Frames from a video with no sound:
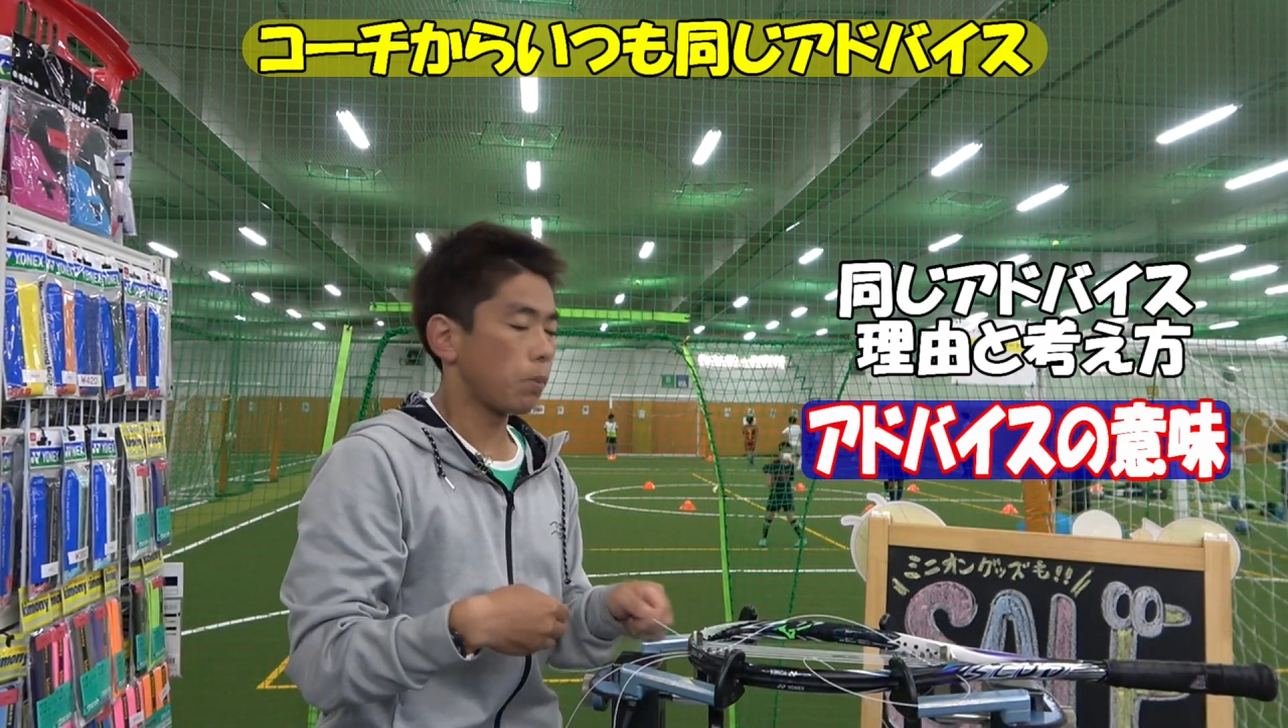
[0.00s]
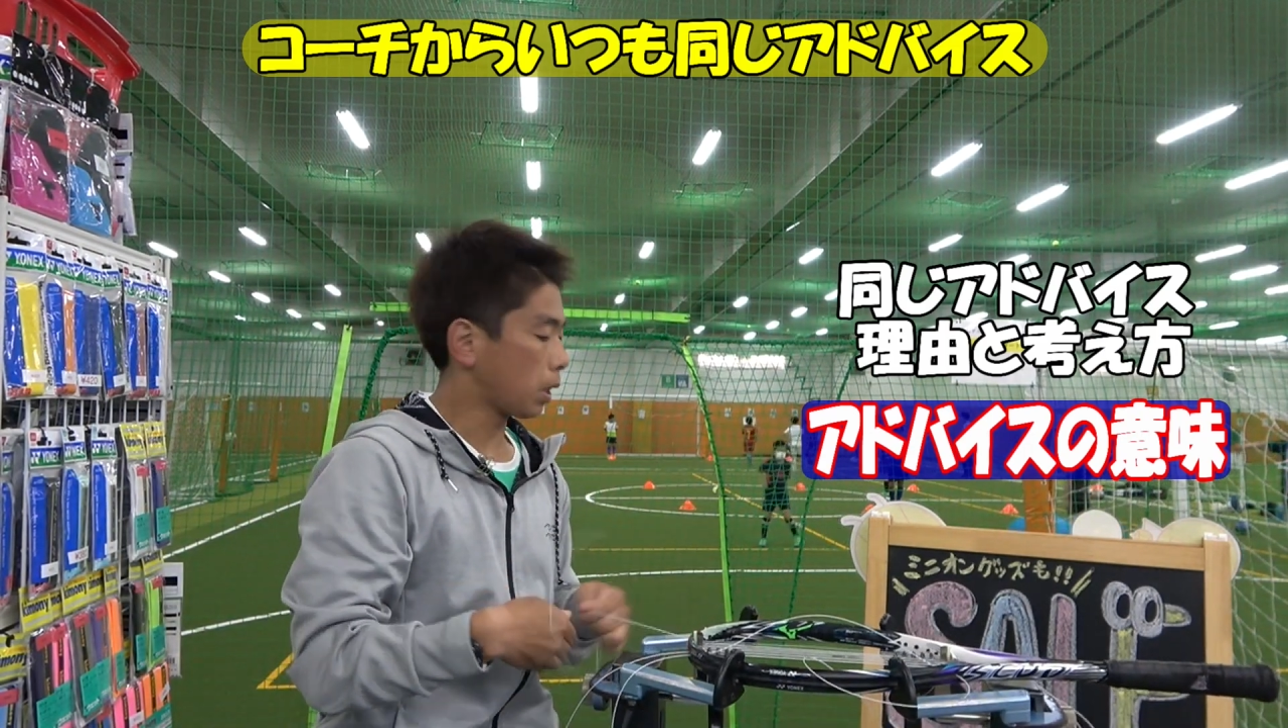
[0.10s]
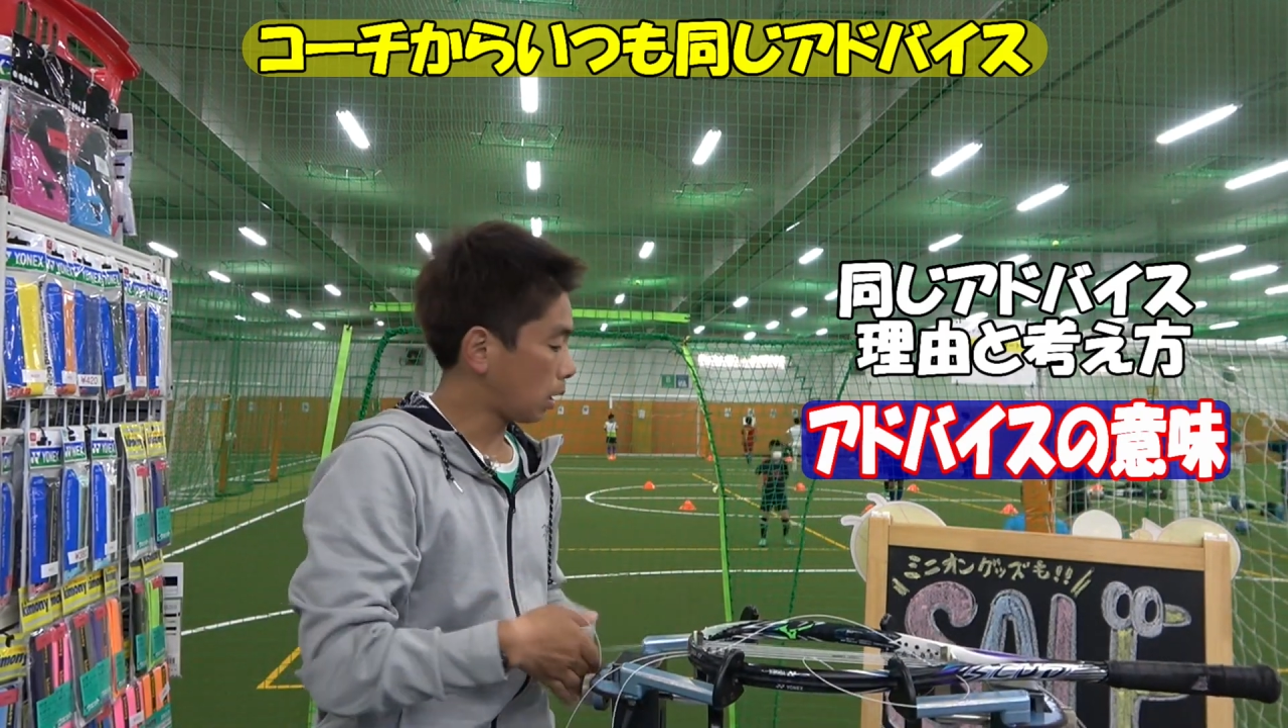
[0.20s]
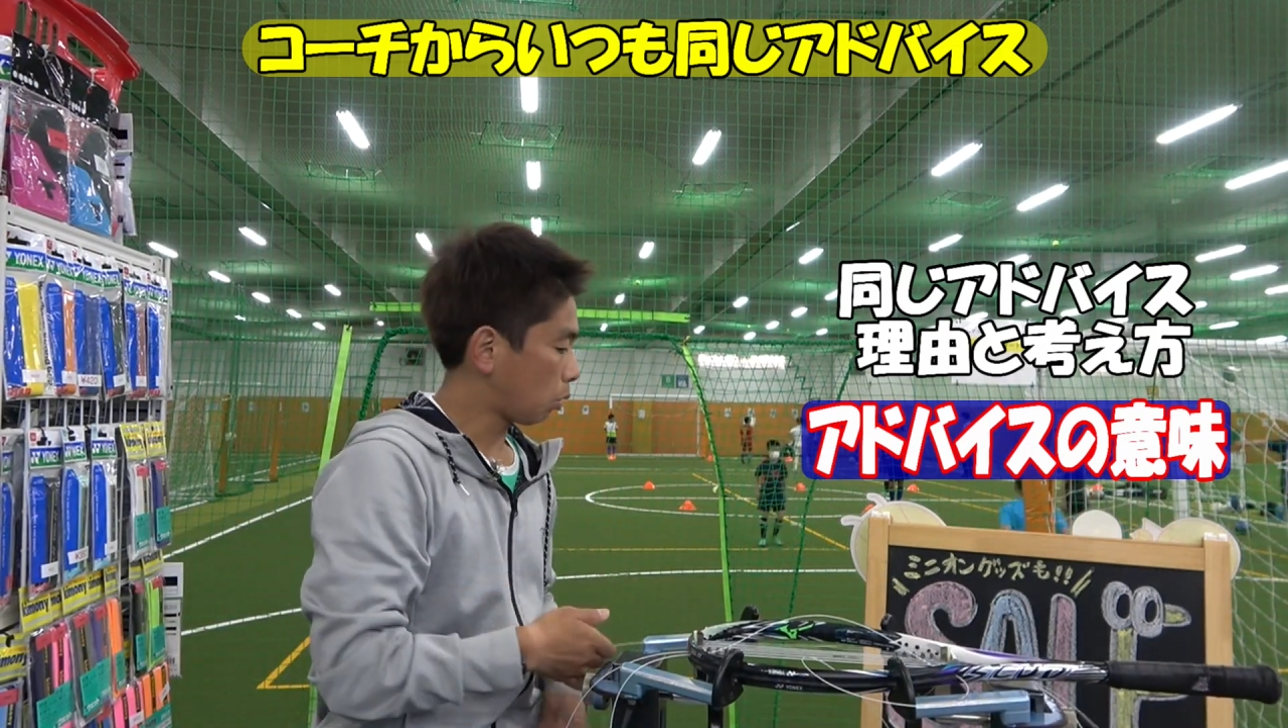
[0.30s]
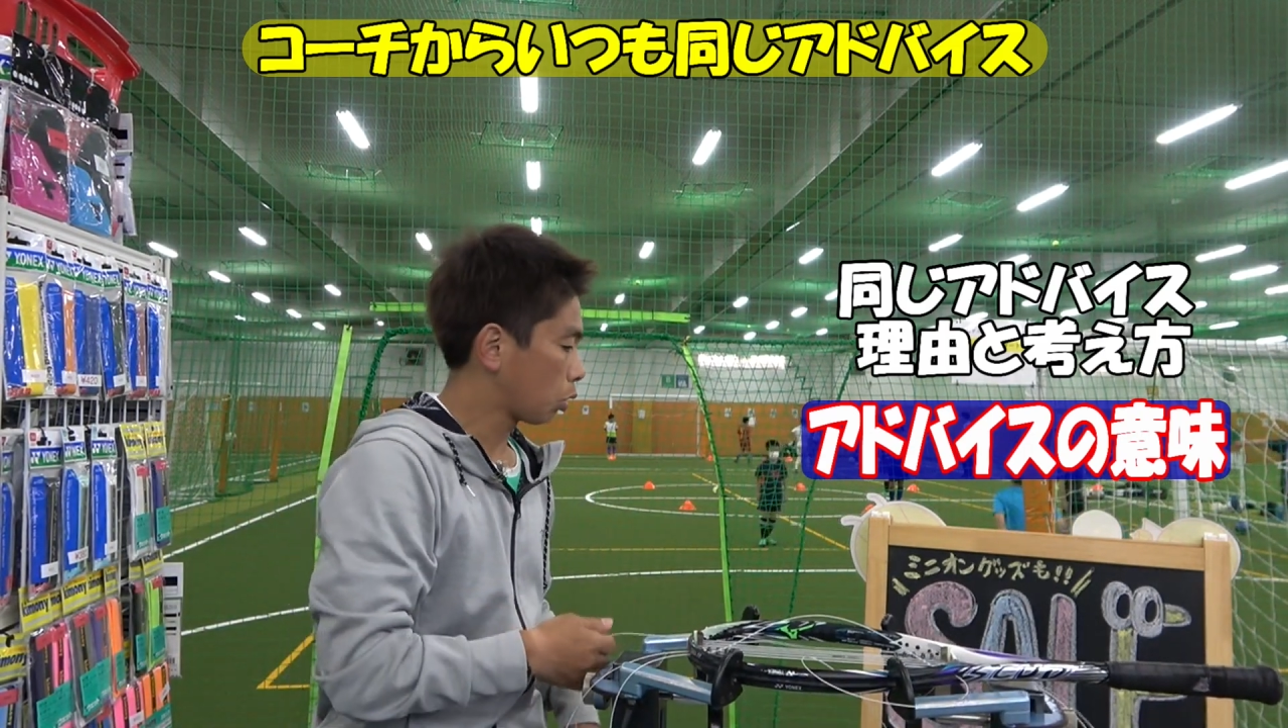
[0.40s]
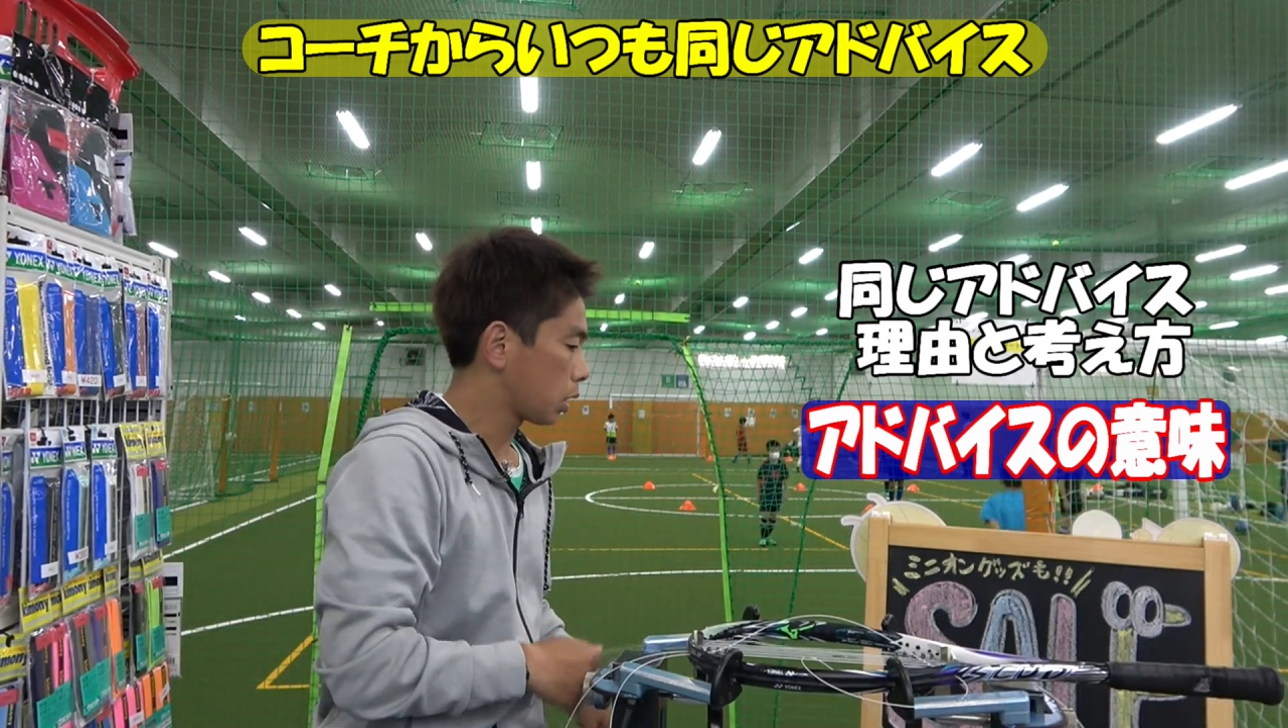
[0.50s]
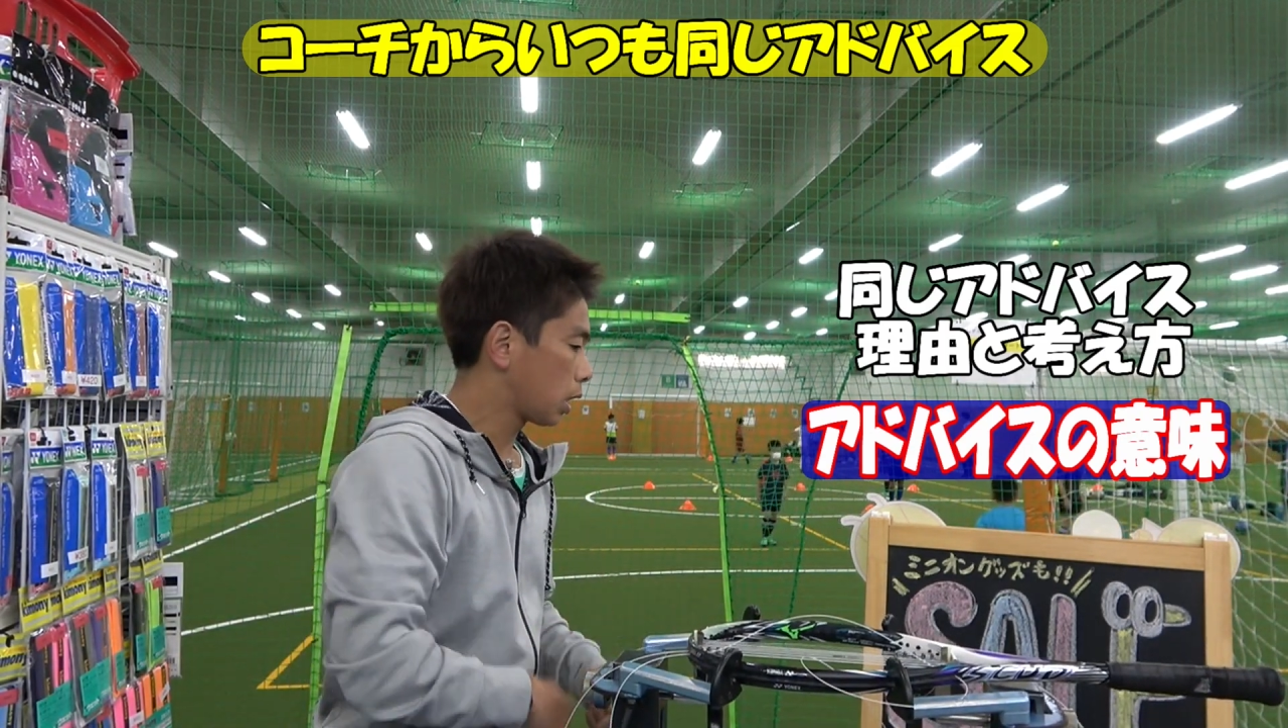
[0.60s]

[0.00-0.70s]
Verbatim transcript: ベテランーチに